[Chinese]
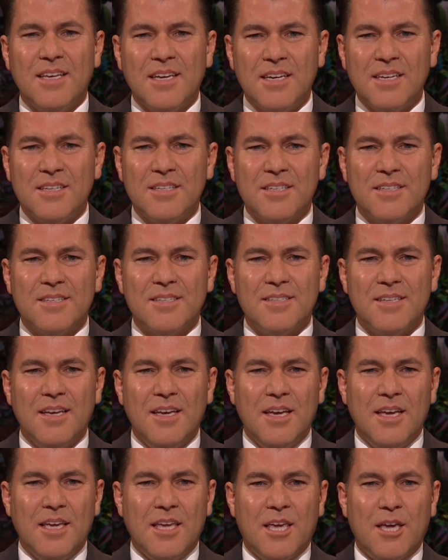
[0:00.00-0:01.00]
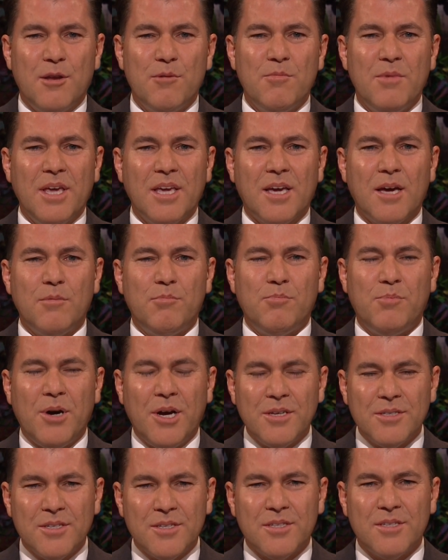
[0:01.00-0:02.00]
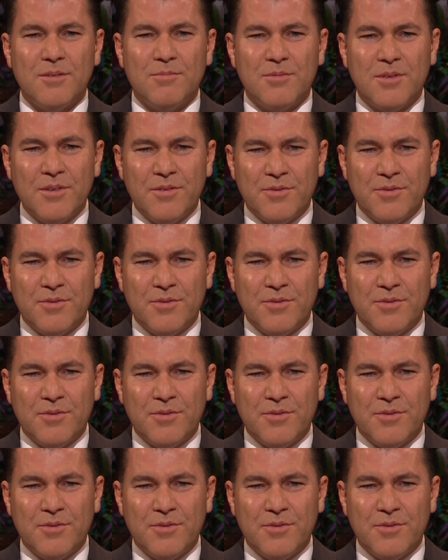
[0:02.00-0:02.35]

后期圣徒能够在这个